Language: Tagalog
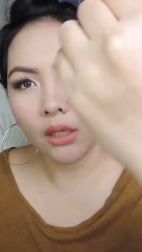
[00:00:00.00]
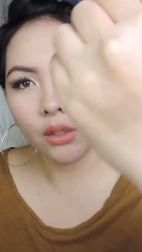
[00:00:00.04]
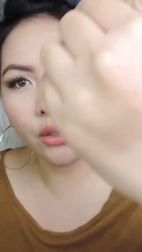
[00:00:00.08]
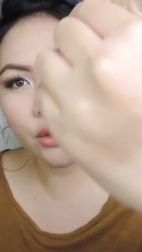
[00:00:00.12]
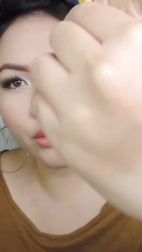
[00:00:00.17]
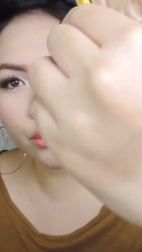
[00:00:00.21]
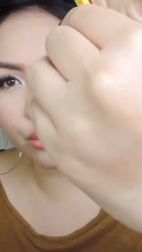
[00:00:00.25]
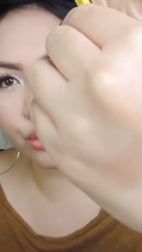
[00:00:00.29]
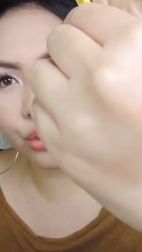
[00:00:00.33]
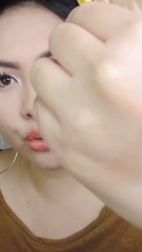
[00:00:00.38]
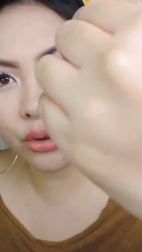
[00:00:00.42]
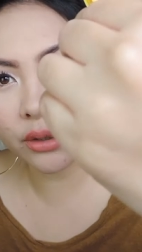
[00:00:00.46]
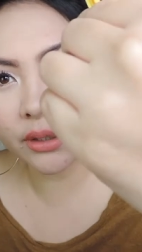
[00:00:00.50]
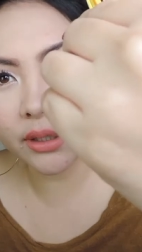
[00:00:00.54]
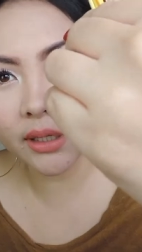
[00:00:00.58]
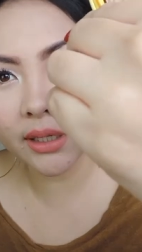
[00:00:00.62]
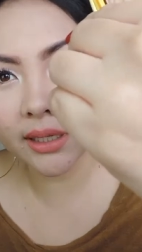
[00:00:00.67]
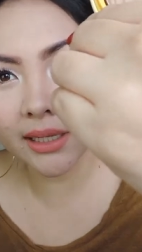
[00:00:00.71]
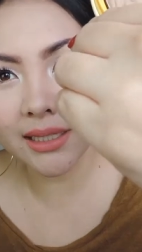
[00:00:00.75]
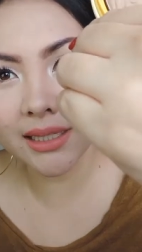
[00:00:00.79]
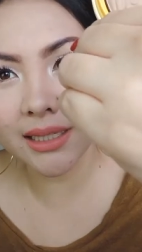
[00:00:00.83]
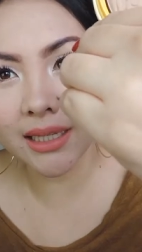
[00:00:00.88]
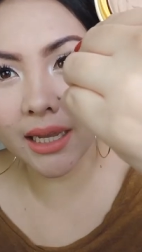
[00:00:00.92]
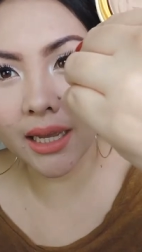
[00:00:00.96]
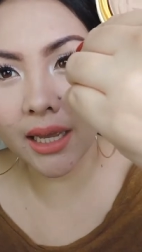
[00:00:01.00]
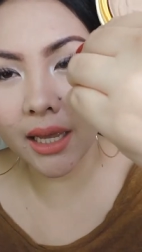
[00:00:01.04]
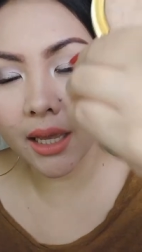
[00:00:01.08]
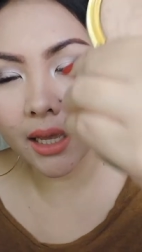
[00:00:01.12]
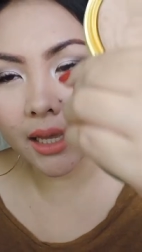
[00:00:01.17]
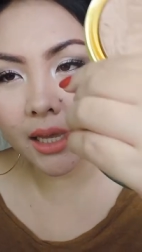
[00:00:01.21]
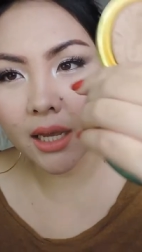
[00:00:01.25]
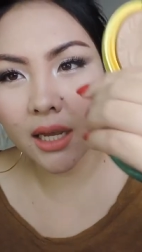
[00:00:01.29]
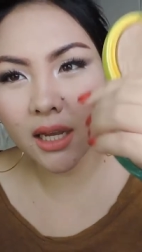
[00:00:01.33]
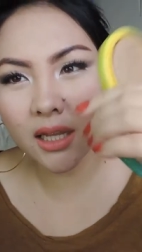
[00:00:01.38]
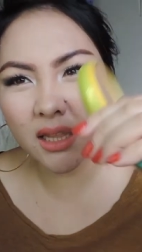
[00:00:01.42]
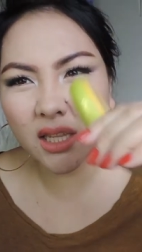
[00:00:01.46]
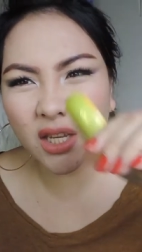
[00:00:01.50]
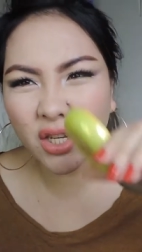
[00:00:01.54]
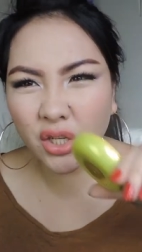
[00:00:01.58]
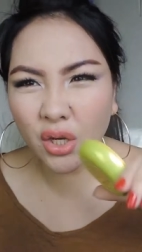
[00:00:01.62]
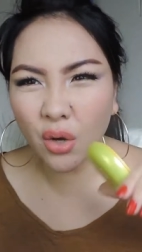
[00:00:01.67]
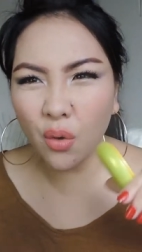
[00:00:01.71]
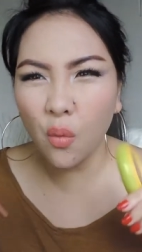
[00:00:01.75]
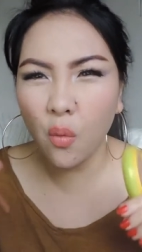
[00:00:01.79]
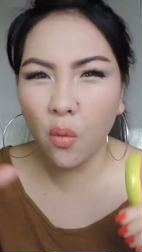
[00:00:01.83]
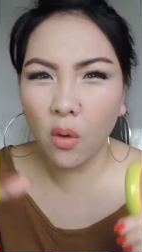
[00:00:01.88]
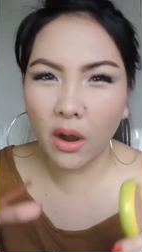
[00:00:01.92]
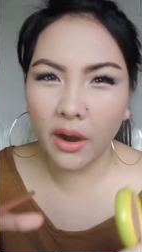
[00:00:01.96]
Contour kasi hindi
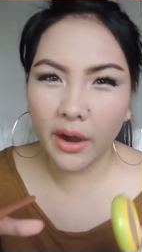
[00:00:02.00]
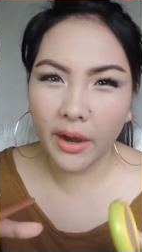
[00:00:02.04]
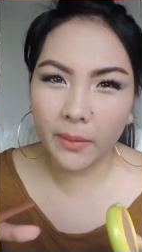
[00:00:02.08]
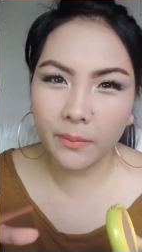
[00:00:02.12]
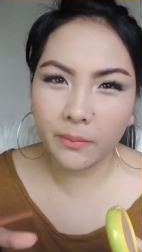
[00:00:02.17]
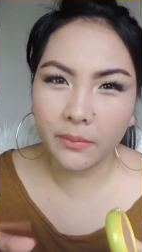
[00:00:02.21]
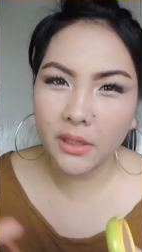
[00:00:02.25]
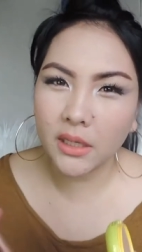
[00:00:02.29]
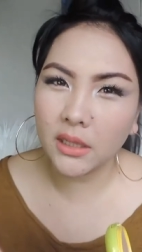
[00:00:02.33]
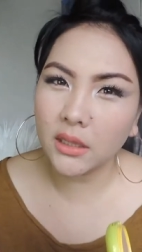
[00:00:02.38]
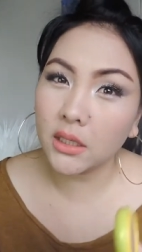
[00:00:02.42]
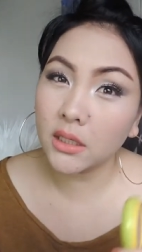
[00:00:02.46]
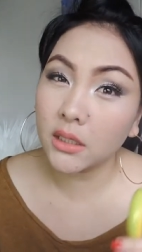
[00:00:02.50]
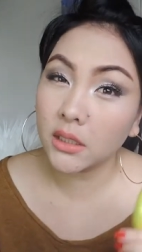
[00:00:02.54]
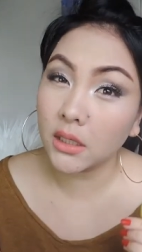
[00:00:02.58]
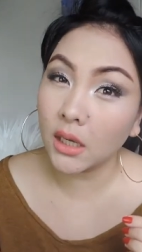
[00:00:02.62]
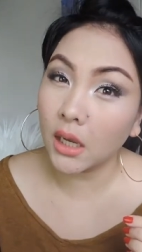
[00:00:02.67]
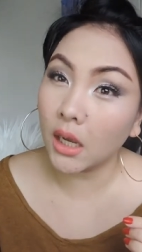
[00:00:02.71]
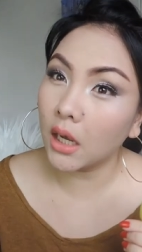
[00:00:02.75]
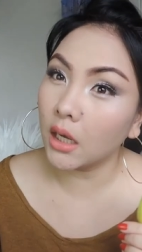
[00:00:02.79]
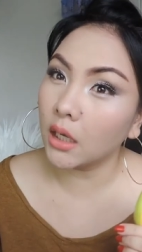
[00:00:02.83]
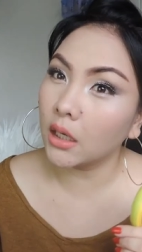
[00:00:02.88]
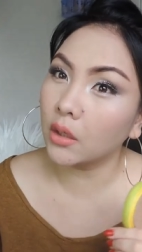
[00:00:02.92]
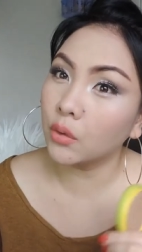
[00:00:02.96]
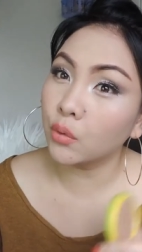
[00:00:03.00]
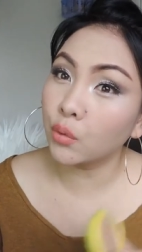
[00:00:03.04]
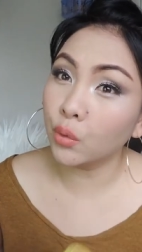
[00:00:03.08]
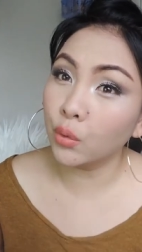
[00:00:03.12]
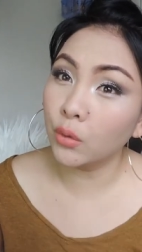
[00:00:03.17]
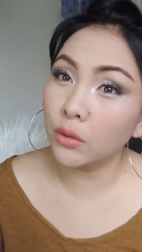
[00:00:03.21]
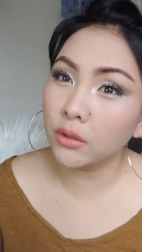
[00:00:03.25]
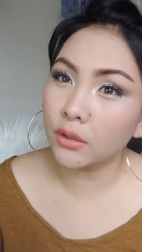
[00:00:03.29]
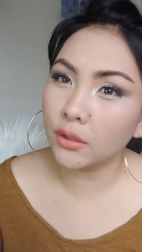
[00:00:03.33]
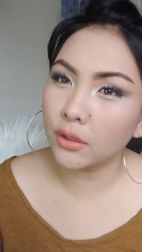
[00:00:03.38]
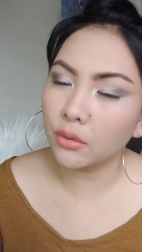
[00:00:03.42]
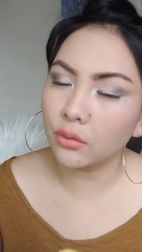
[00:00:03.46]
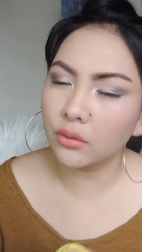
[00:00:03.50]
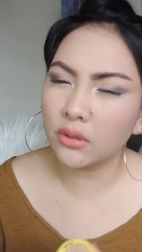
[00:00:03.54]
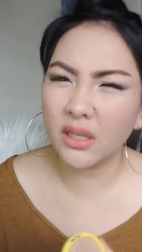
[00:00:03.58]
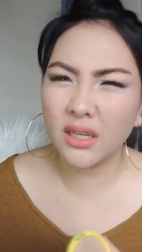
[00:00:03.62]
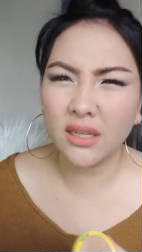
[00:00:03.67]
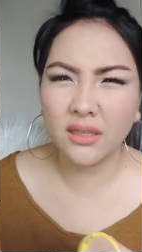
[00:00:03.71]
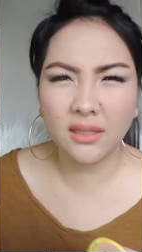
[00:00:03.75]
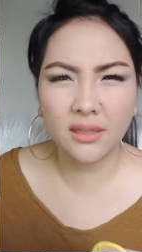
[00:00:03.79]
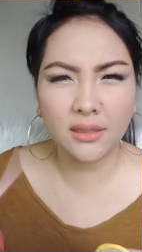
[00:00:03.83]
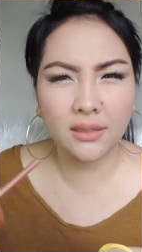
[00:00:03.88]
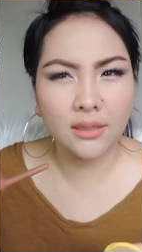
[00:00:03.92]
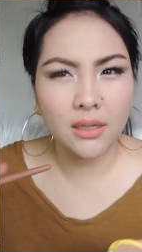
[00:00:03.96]
siya warm, hindi siya cool tone.
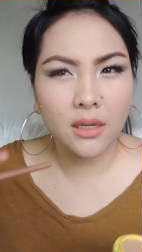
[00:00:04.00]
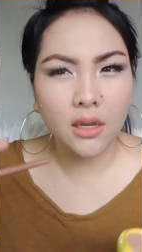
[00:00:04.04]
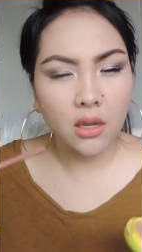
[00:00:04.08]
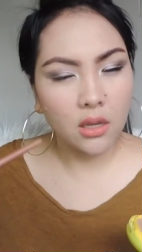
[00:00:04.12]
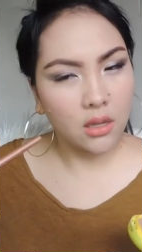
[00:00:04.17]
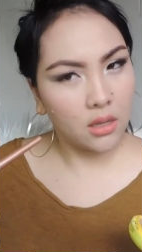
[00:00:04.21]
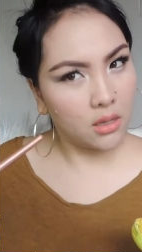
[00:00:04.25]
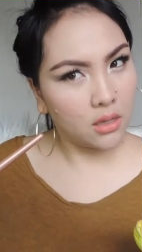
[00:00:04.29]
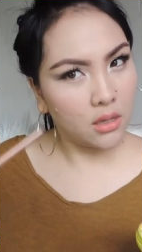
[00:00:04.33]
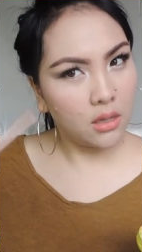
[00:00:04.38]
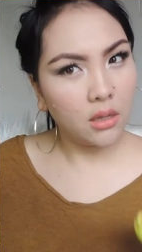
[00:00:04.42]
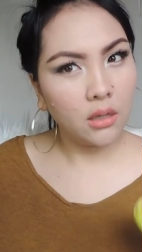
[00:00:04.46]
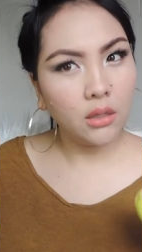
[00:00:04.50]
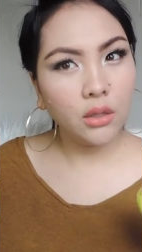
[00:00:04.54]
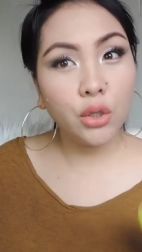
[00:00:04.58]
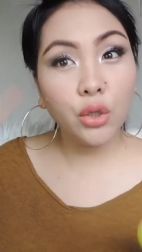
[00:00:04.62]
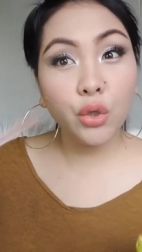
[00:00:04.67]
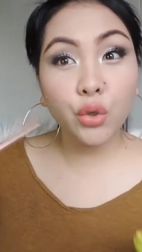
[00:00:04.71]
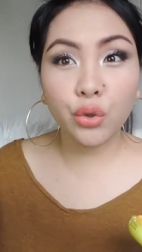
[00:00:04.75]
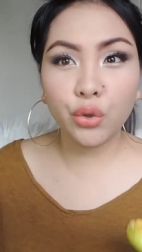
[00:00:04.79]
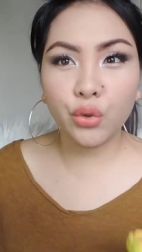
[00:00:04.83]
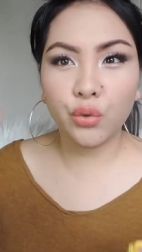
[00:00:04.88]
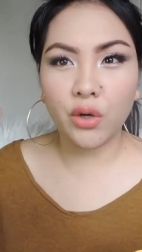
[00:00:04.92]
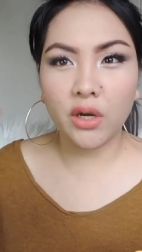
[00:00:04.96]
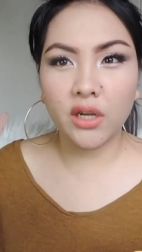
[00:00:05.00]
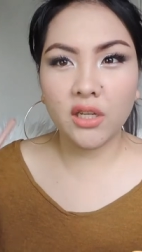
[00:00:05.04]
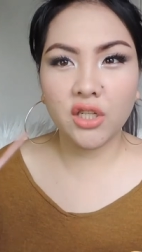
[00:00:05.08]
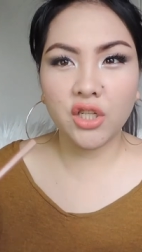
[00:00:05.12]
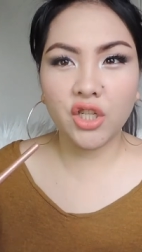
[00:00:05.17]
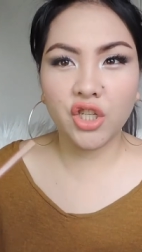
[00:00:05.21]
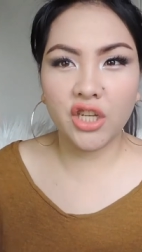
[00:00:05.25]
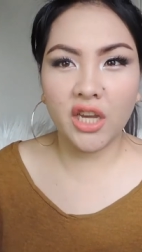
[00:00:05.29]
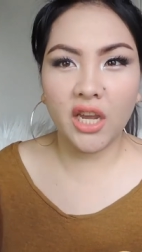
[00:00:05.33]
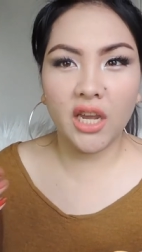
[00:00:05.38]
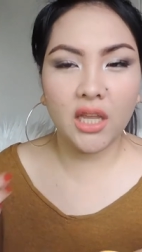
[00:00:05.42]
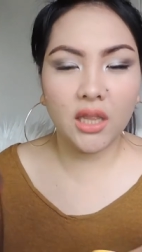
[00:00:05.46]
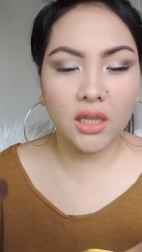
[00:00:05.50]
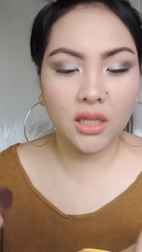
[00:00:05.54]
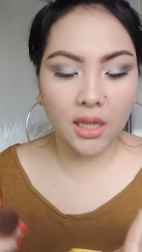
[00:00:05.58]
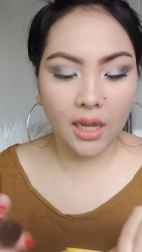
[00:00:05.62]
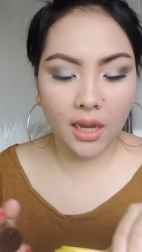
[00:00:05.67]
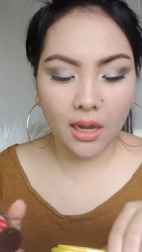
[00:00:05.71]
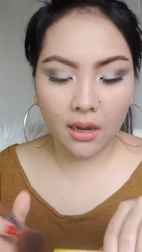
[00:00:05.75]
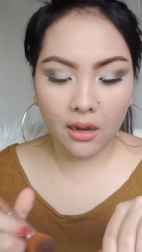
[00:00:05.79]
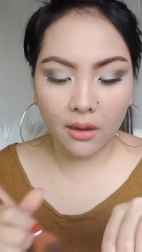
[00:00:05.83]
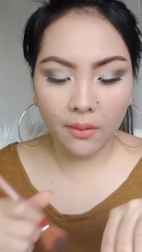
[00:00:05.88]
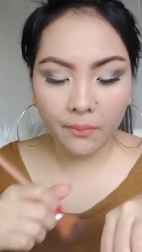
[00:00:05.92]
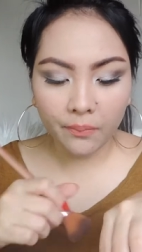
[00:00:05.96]
It's neutral shade.
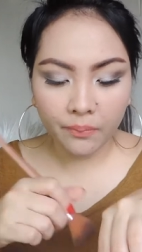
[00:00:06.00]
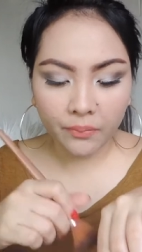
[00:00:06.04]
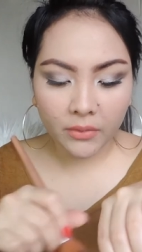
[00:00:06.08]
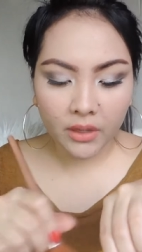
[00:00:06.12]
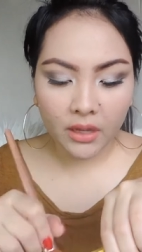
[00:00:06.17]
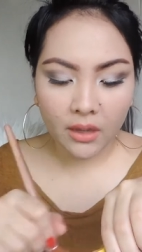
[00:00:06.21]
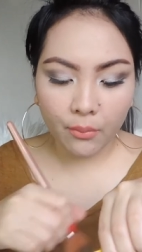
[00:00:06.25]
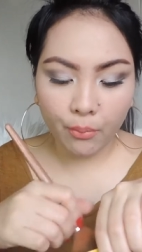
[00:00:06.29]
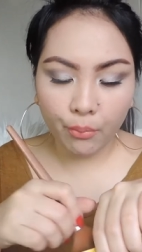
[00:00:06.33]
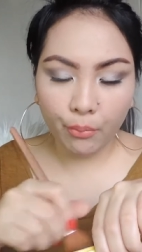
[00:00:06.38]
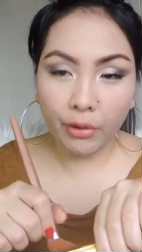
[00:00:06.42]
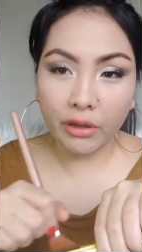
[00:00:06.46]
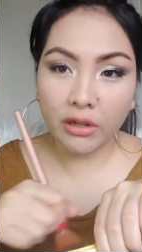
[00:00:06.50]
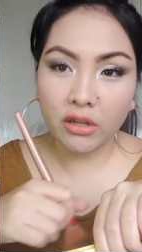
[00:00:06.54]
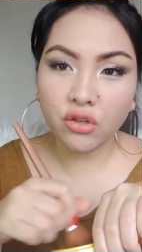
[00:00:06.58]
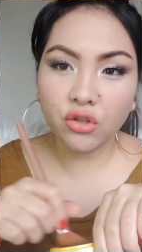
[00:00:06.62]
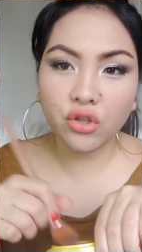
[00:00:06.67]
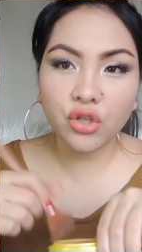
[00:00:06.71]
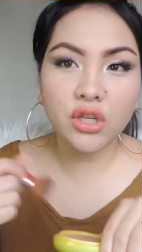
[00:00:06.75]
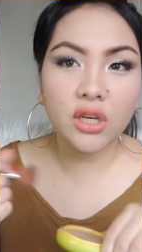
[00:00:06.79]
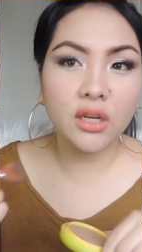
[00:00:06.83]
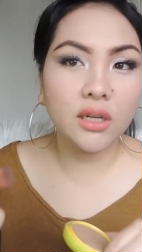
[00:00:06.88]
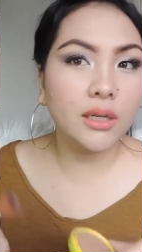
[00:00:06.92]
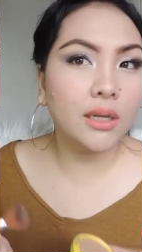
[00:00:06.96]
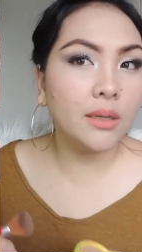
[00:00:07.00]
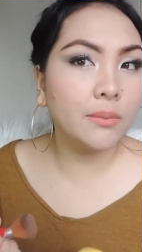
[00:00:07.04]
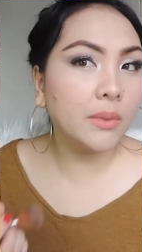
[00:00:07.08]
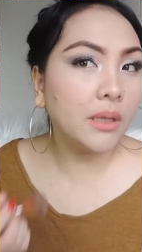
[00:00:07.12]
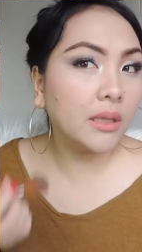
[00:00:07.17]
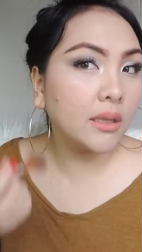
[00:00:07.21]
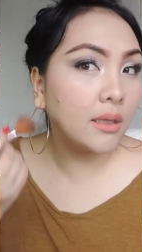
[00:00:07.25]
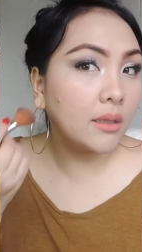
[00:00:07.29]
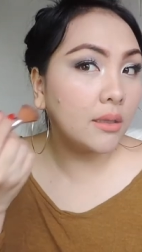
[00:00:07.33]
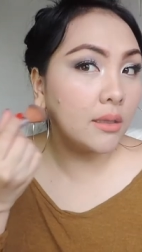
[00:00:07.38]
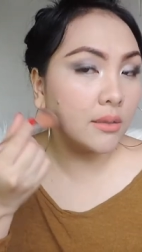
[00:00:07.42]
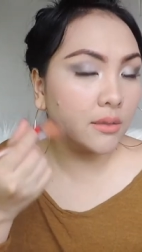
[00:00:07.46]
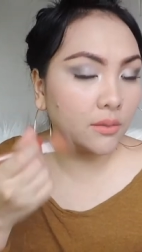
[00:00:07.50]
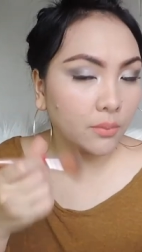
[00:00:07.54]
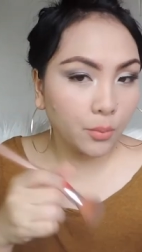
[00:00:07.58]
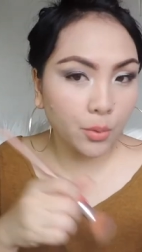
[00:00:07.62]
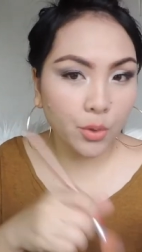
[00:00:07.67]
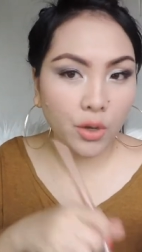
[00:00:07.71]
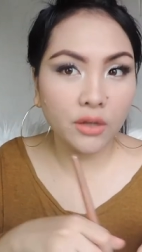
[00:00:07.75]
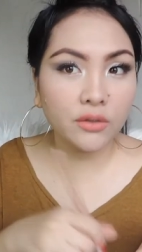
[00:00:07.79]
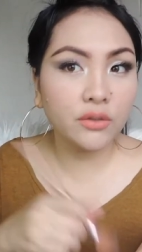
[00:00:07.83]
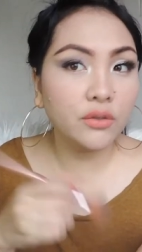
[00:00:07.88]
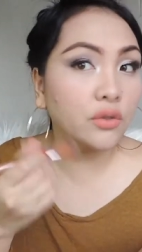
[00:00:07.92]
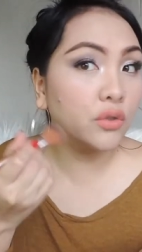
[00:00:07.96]
Uh, pwede nyo siyang gamitin as
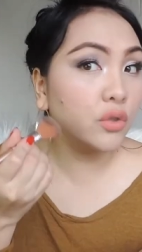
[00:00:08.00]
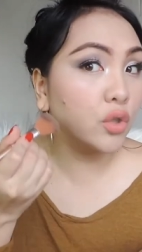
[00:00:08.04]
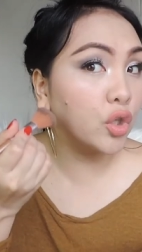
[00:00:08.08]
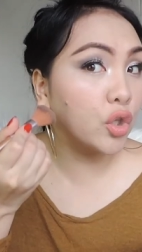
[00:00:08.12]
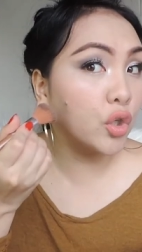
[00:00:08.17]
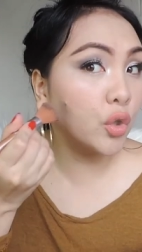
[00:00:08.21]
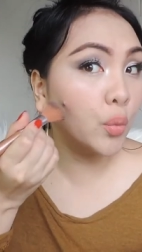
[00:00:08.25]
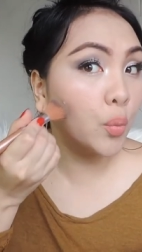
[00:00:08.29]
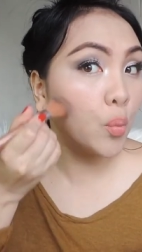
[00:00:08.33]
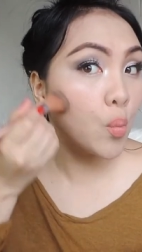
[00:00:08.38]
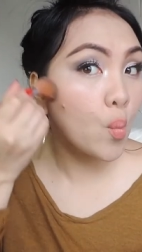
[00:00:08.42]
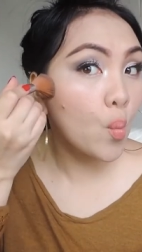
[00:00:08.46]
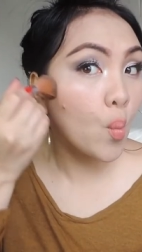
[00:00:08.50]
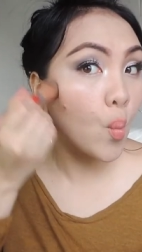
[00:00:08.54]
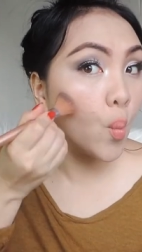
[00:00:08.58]
bronzer.